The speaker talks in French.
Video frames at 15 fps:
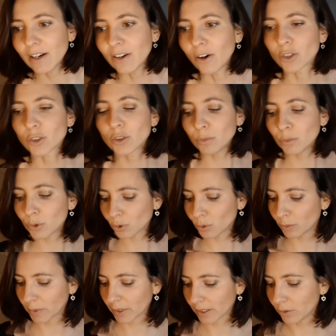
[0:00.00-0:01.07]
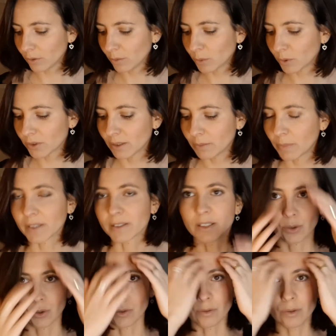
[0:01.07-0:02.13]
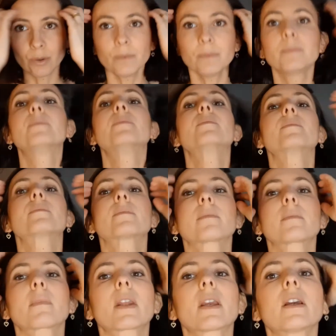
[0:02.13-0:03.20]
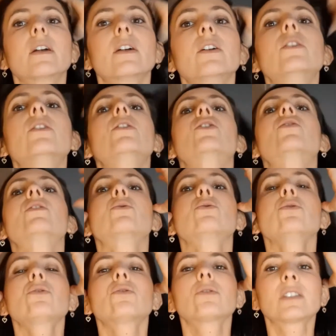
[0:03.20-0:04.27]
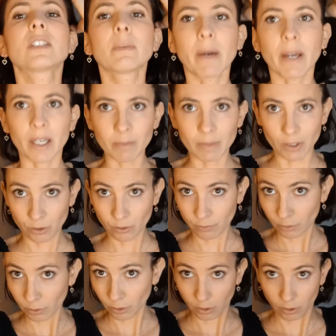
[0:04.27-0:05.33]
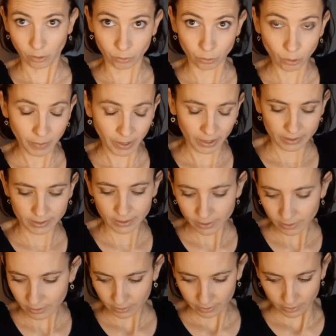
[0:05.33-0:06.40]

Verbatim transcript: Alors je me suis pris une petite pince à cheveux. J'ai juste séparé ma chevelure en deux parties.